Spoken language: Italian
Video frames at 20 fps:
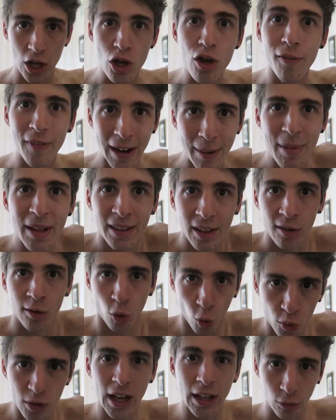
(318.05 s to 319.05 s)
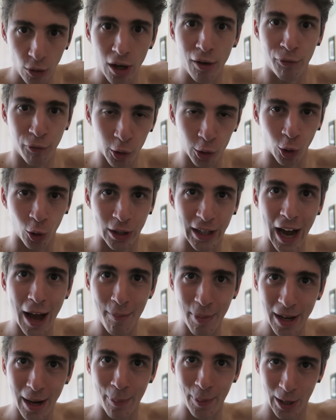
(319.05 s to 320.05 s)
Cioè io veramente sto usando la
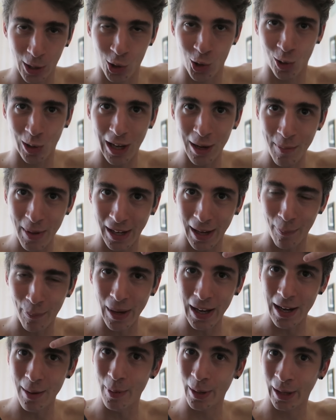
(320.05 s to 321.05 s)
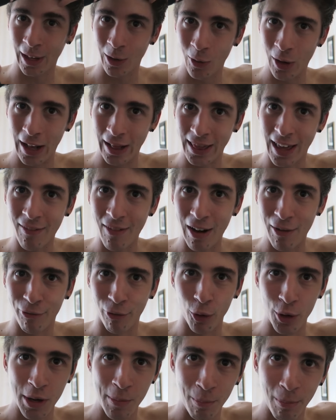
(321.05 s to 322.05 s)
fotocamera per asciugarmi i capelli perché non andava il
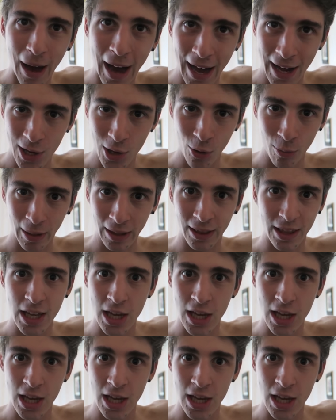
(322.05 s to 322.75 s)
phone in bagno, ma